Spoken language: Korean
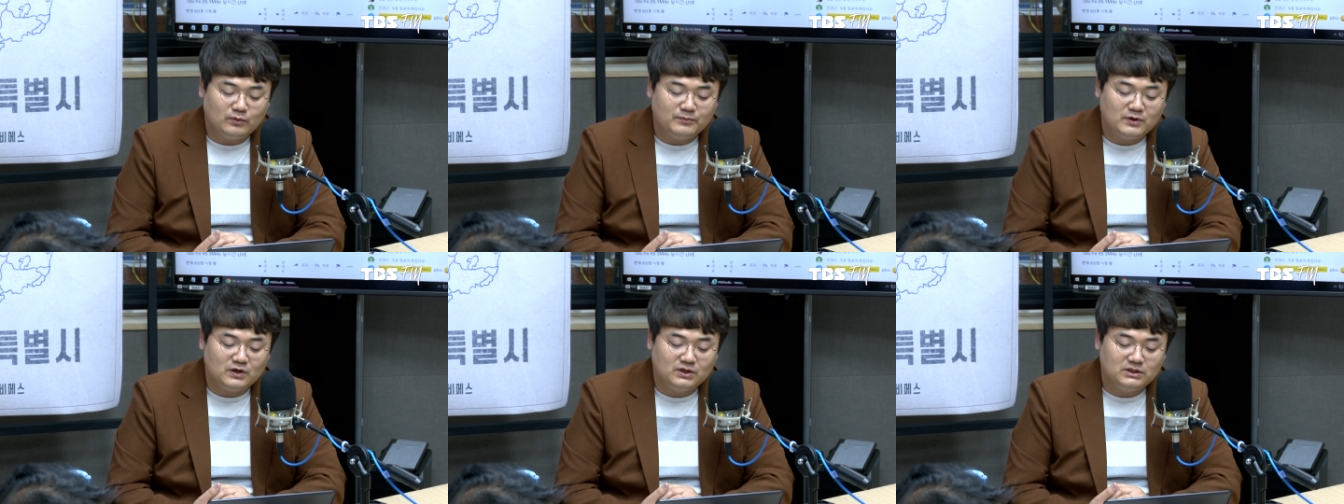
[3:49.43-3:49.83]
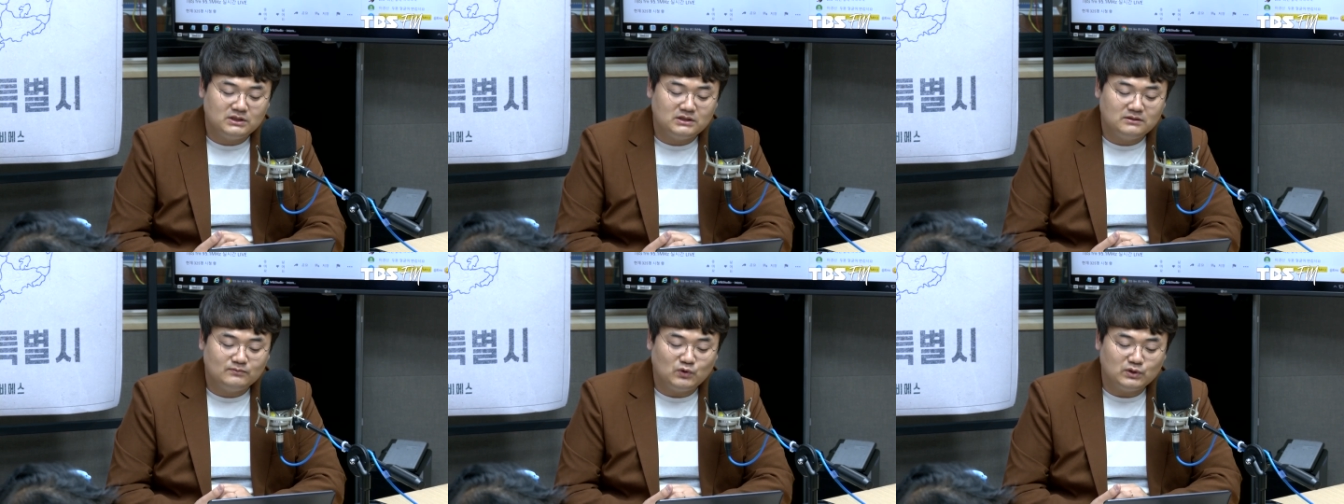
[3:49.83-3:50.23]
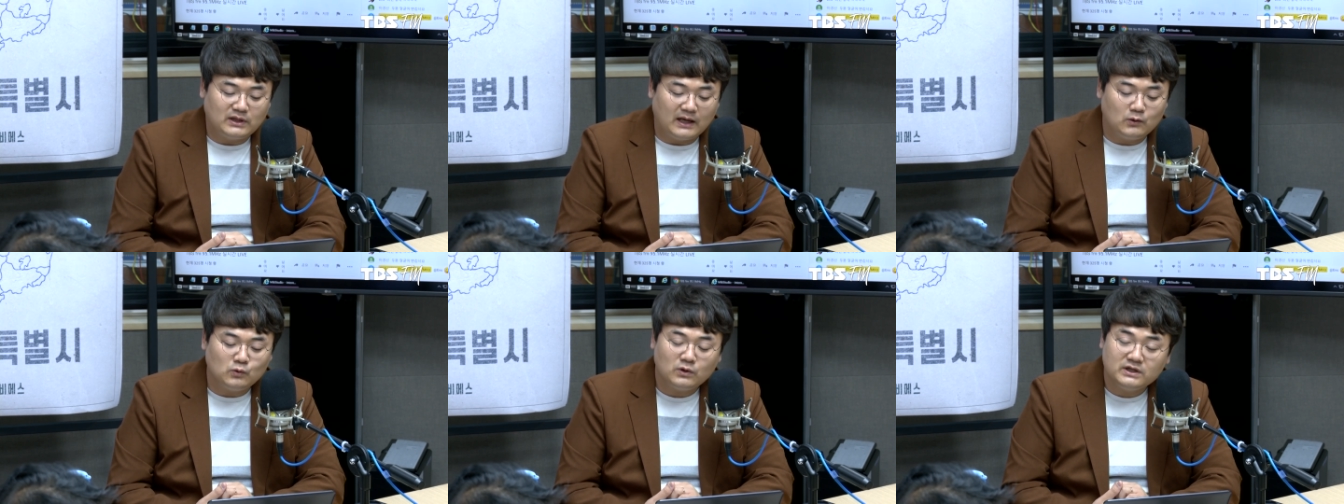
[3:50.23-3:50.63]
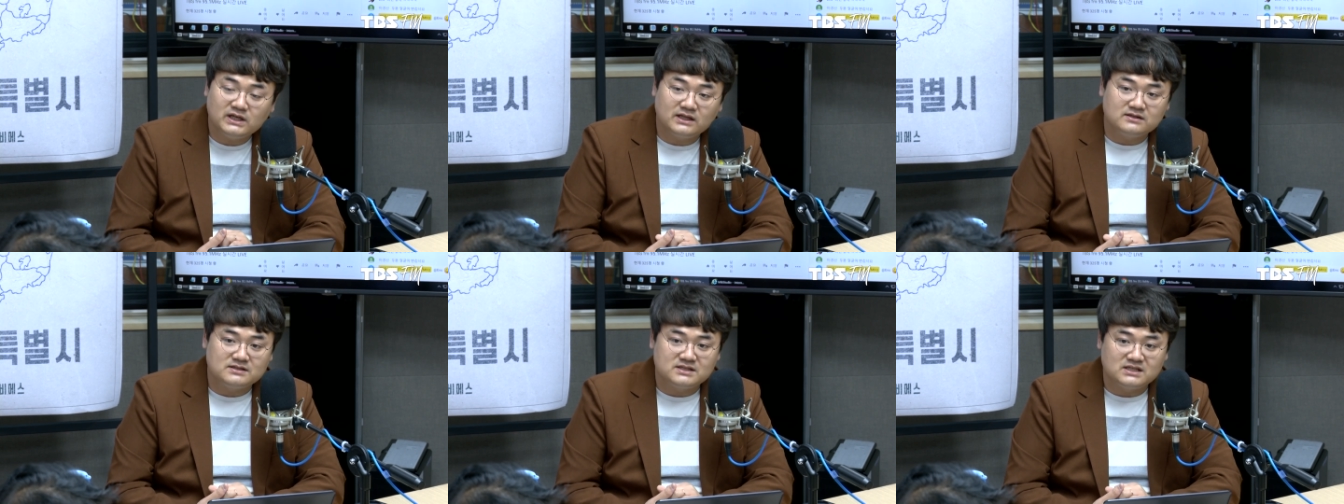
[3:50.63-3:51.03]
보면은 뭐
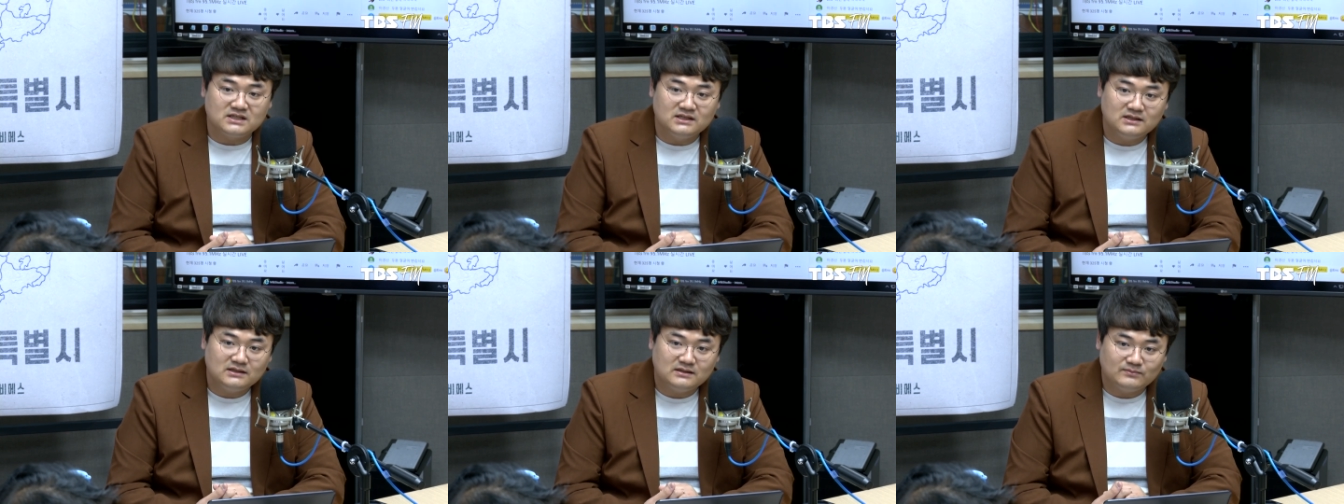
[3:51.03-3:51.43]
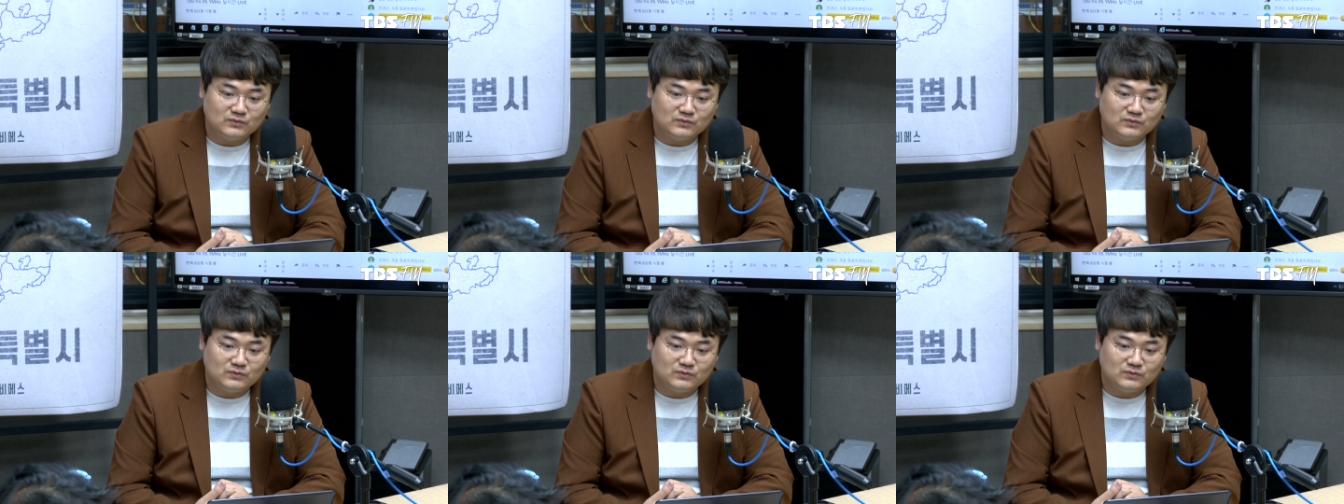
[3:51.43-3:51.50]
대공원이라든지